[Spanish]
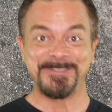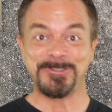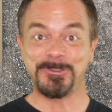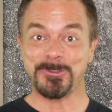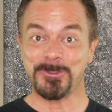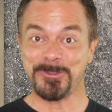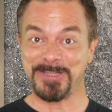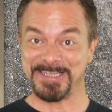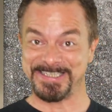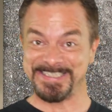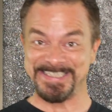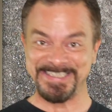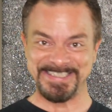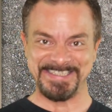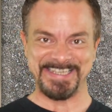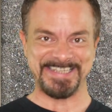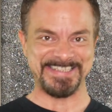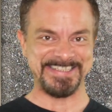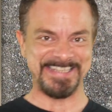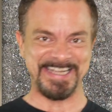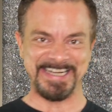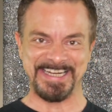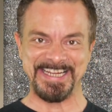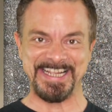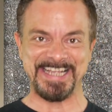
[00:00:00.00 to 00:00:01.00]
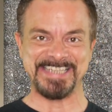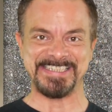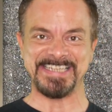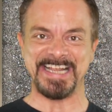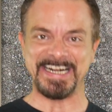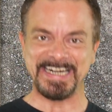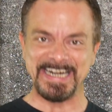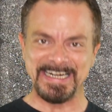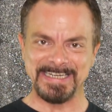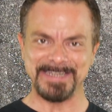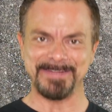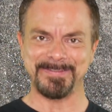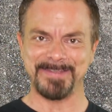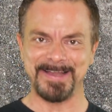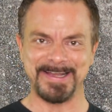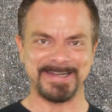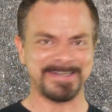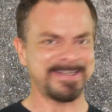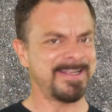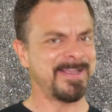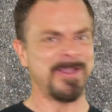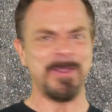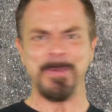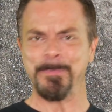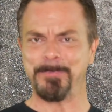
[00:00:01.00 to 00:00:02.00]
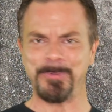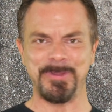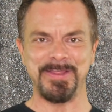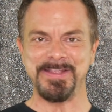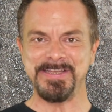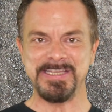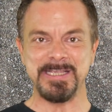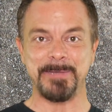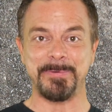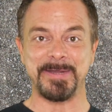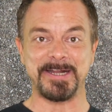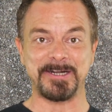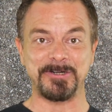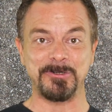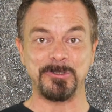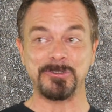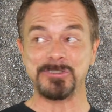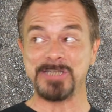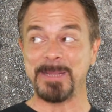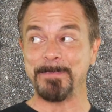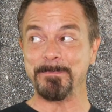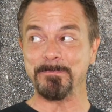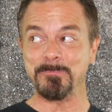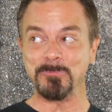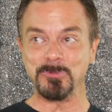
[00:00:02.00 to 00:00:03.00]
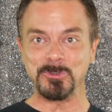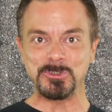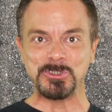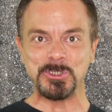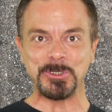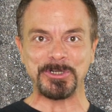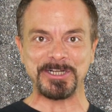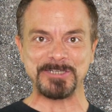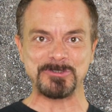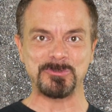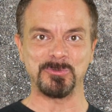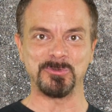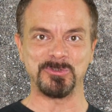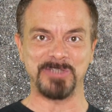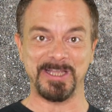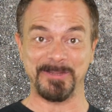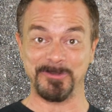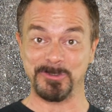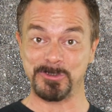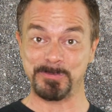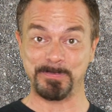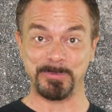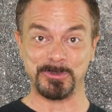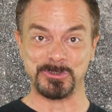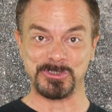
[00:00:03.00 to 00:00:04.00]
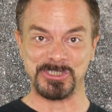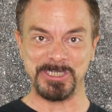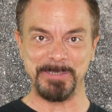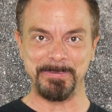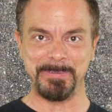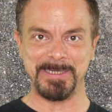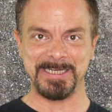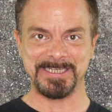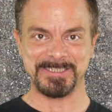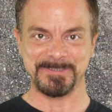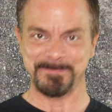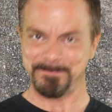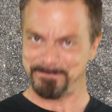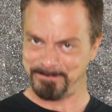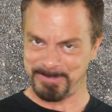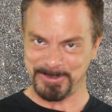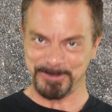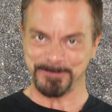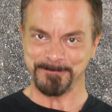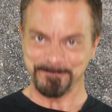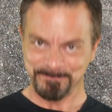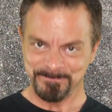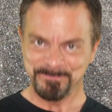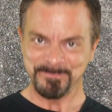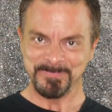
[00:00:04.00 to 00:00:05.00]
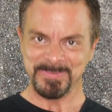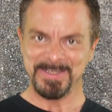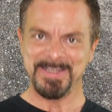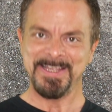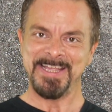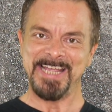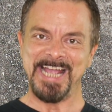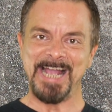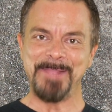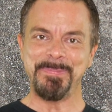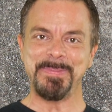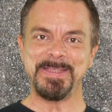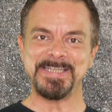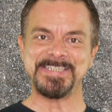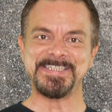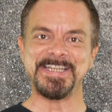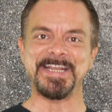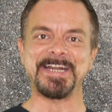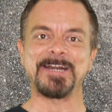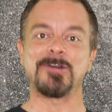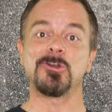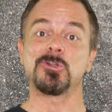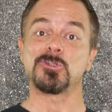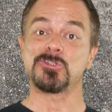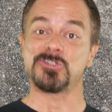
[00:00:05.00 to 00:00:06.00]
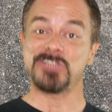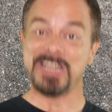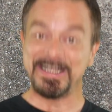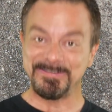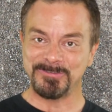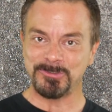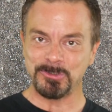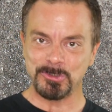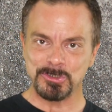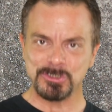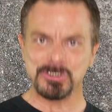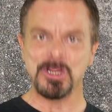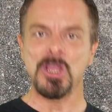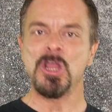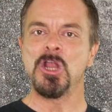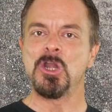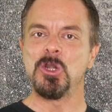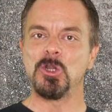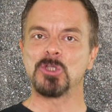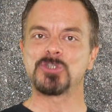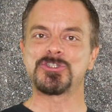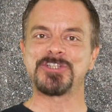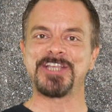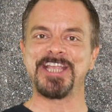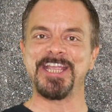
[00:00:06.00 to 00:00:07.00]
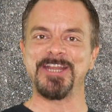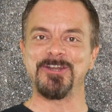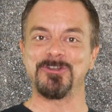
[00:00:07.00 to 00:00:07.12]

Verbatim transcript: Todas estas tareas a realizar pueden llevarnos a muchos resultados posibles, pero han de ser los datos los que